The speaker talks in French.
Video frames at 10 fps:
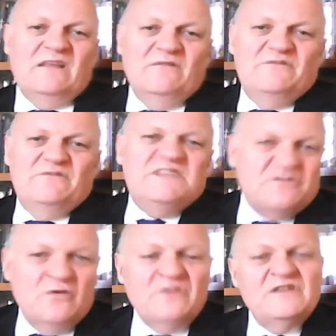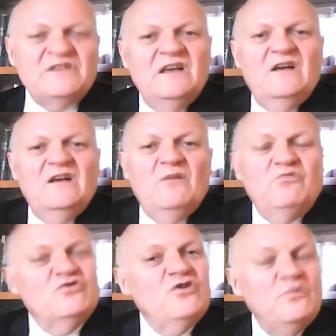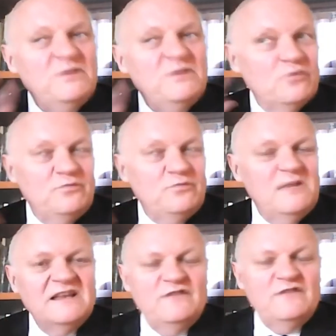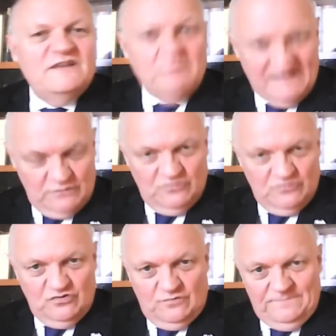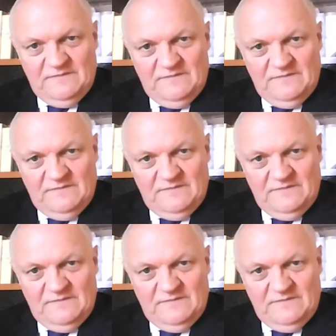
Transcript: vicieuse pour que l'opinion publique n'y fasse pas attention.